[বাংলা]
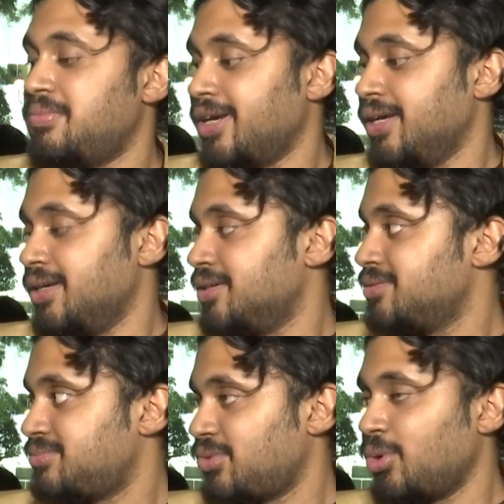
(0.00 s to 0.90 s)
মানে
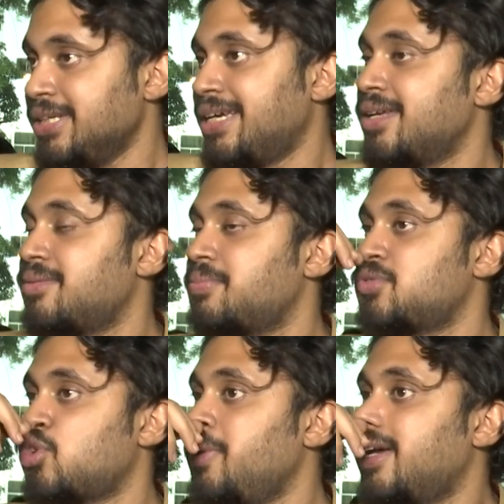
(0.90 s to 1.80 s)
ওইদিকের
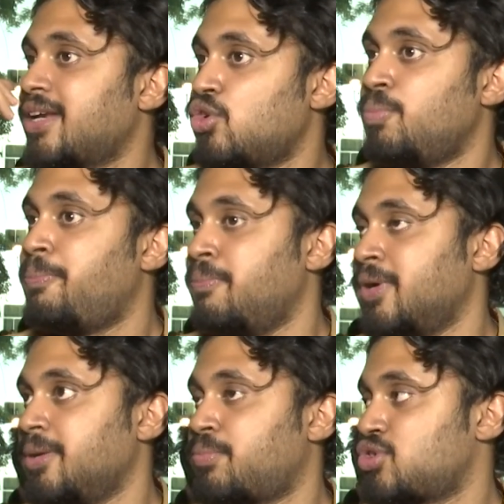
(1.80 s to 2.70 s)
ছবি আর কি খুব
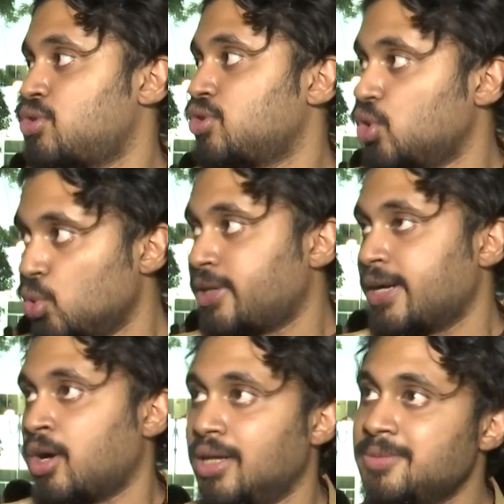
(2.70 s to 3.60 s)
মানে প্রচণ্ড
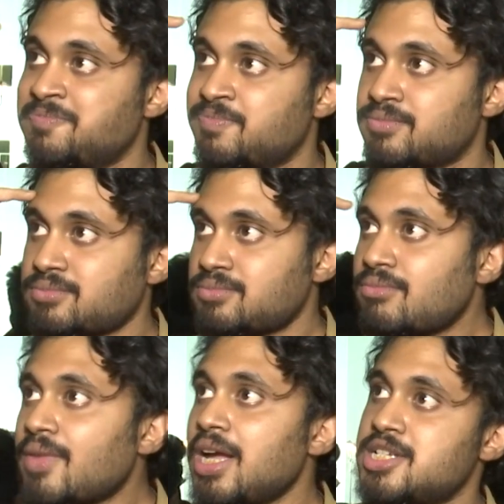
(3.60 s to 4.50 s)
রুটেড হয়
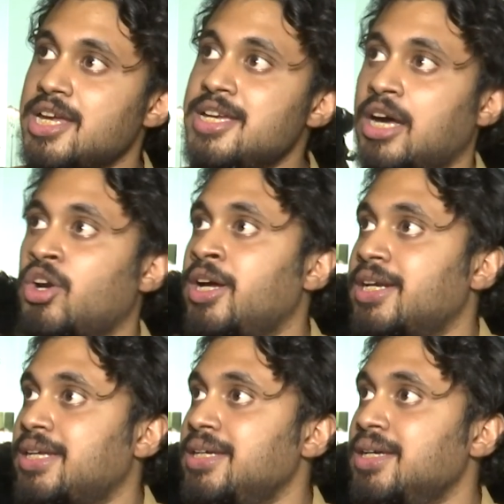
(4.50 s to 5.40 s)
সেই কারণে
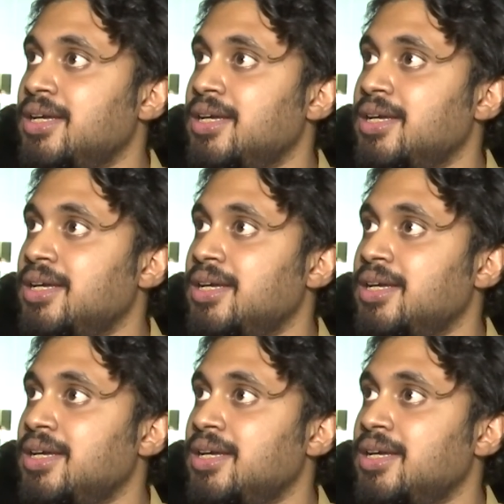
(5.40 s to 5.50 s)
আর কি